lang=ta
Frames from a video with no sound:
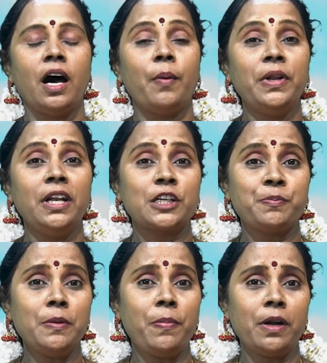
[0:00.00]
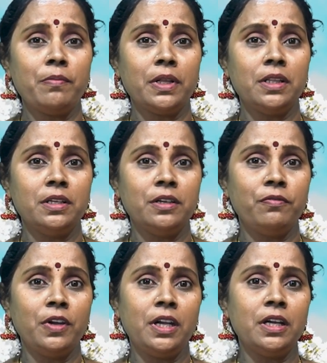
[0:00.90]
அப்படி லக்ஷ்மி படம் வந்து
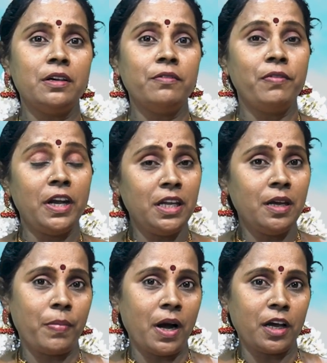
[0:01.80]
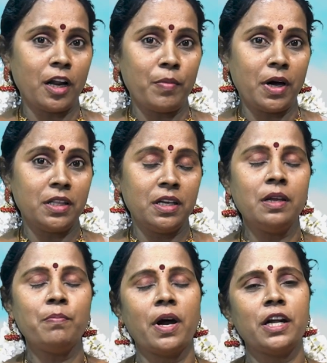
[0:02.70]
வீட்டுக்கு வெளியே பார்க்குற மாதிரி
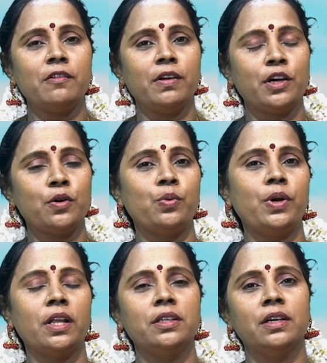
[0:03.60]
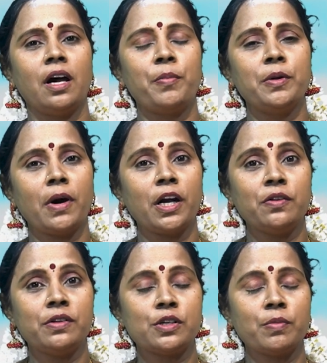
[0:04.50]
மாட்டி வைக்கக்கூடாது அப்படி
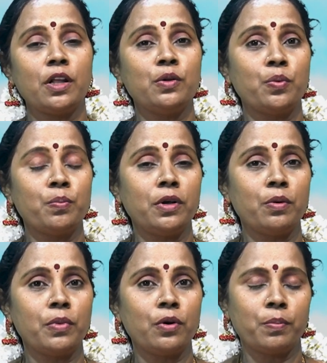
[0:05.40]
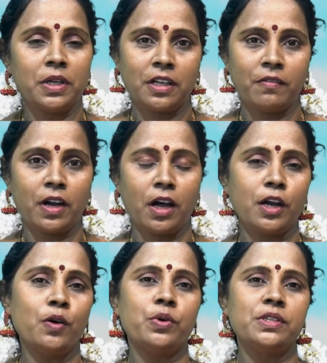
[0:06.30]
மாட்டி வச்சோம்னா அது ரொம்ப ரொம்ப ரொம்ப
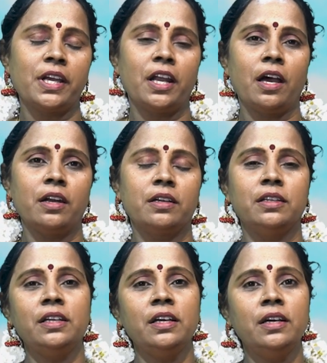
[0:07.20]
தவறான ஒரு செயலாக இருக்குது